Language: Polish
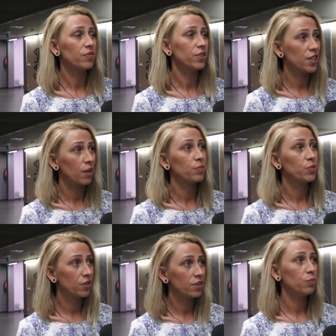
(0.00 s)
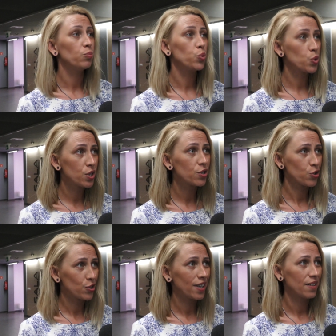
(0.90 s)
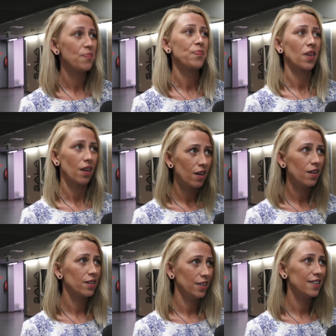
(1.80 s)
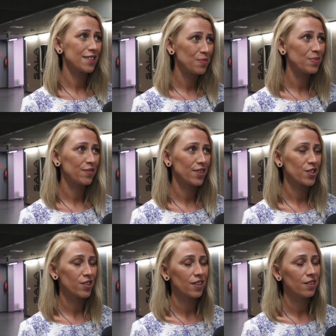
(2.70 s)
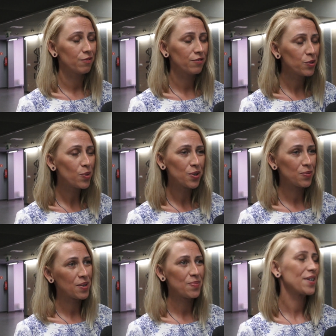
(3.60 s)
powiedziałabym, jury muzyczne i jestem pewna, że wyłonią te